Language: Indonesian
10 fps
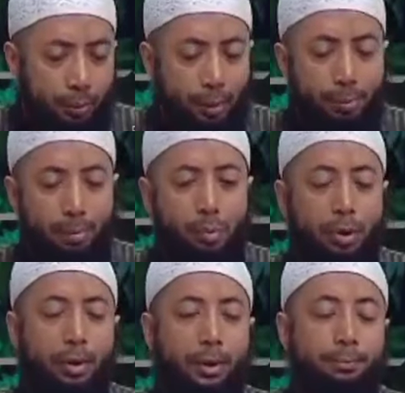riwayat Imam
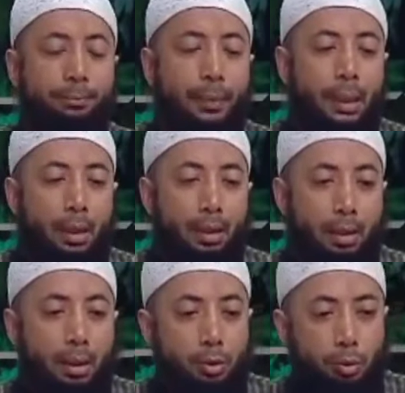Bukhari
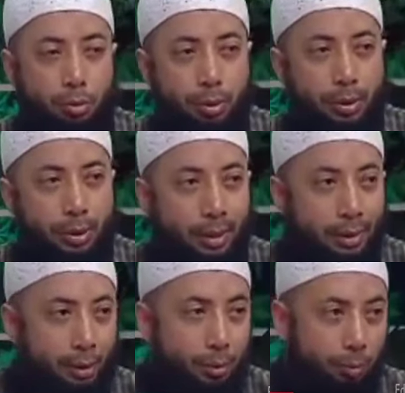ini contohnya jadi
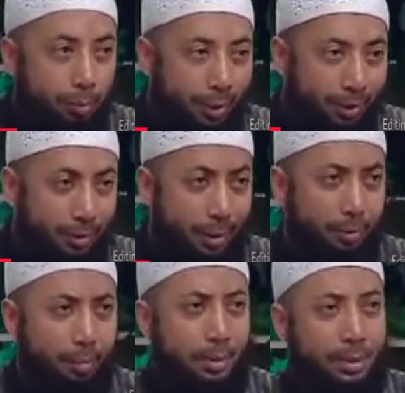kita disuruh
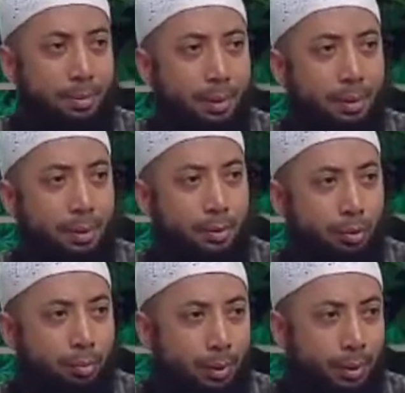berikhtiar maksimal
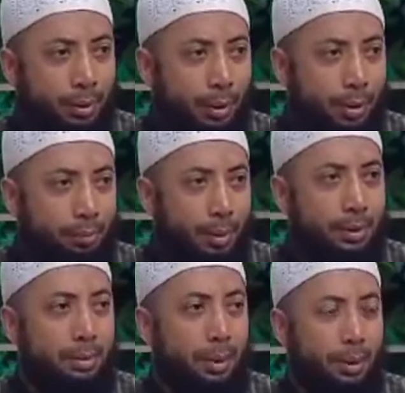disuruh berikhtiar
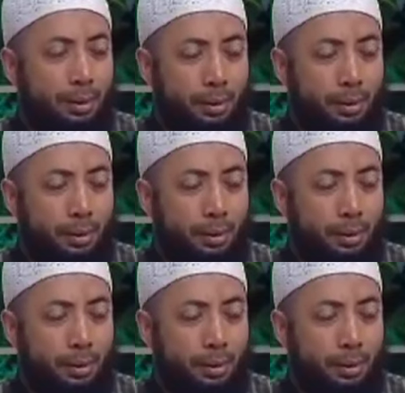maksimal